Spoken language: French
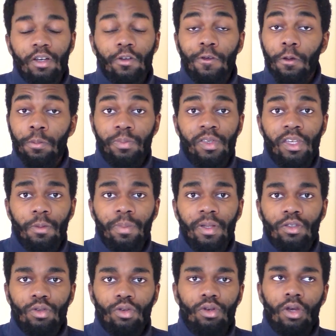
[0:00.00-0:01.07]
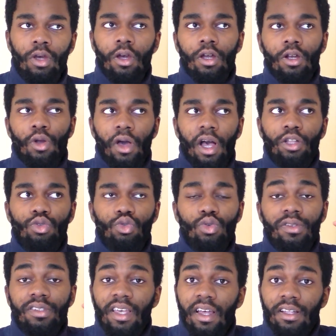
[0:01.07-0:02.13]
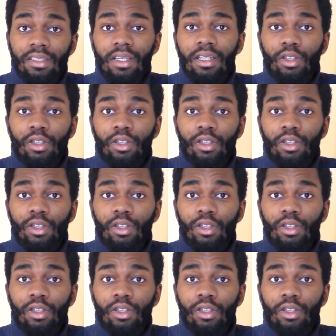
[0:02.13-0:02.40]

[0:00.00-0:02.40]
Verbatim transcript: c'est encore pire parce que leur intuition extravertie,